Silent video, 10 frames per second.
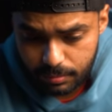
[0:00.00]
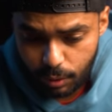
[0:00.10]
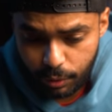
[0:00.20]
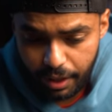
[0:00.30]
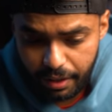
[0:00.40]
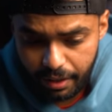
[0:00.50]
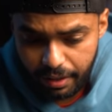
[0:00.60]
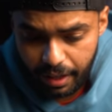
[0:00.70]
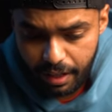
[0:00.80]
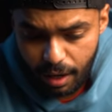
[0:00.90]
اوكي
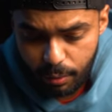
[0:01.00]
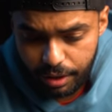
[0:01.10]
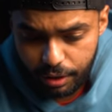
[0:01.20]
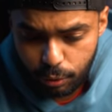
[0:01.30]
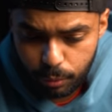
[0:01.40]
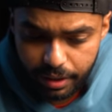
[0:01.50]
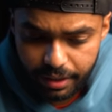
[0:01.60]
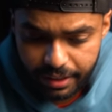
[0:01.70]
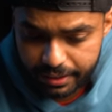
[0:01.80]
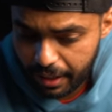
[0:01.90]
الحلاوه اللي هو
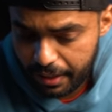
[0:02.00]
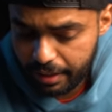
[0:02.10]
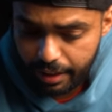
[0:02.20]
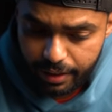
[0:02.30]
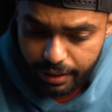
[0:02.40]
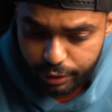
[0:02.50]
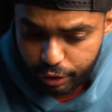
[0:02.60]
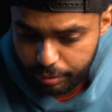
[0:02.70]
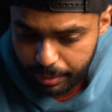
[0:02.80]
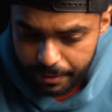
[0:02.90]
اللي يطلع آه، شو
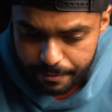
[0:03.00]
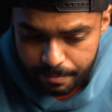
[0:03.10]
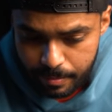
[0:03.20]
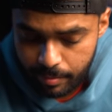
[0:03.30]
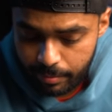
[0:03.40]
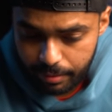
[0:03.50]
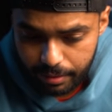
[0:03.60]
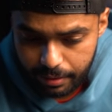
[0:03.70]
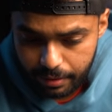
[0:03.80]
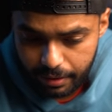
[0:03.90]
اسمه
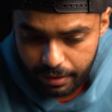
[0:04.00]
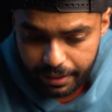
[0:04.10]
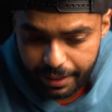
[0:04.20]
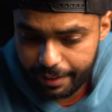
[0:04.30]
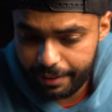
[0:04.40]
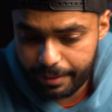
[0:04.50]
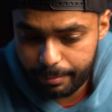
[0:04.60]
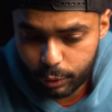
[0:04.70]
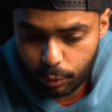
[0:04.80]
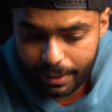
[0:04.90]
اللي يخلي
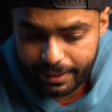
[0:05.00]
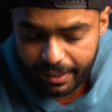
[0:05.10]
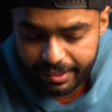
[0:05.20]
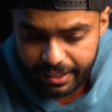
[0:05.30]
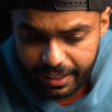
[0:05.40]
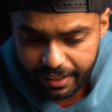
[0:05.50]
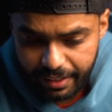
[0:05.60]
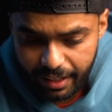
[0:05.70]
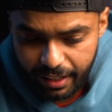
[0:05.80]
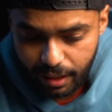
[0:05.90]
المشروبات الغازيه
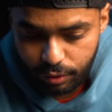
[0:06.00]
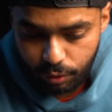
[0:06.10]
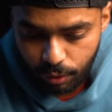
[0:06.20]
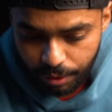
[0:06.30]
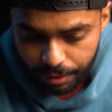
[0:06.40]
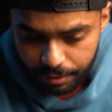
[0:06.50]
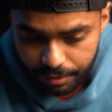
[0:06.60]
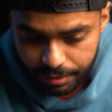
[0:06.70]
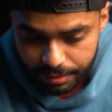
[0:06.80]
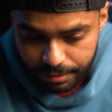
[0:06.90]
كلها تفور
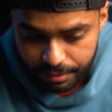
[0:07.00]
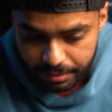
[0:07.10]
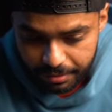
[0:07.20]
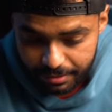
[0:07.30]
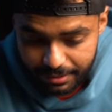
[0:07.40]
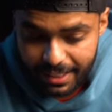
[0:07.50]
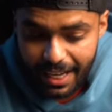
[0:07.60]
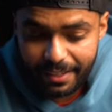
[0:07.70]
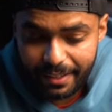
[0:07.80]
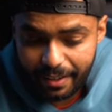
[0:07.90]

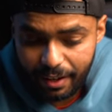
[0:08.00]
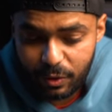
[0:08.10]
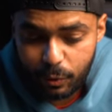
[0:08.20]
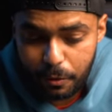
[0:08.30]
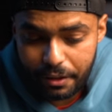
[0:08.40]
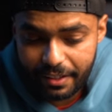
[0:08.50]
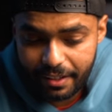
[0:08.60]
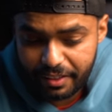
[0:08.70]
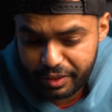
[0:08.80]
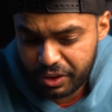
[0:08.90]
يعني راح يقول لك انه
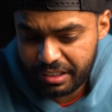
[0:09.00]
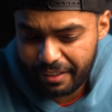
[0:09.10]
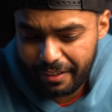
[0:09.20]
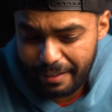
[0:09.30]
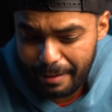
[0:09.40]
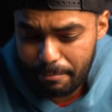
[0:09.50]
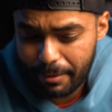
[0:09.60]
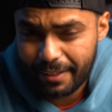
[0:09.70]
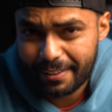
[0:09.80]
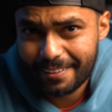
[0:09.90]
راح تشتغل اللمبه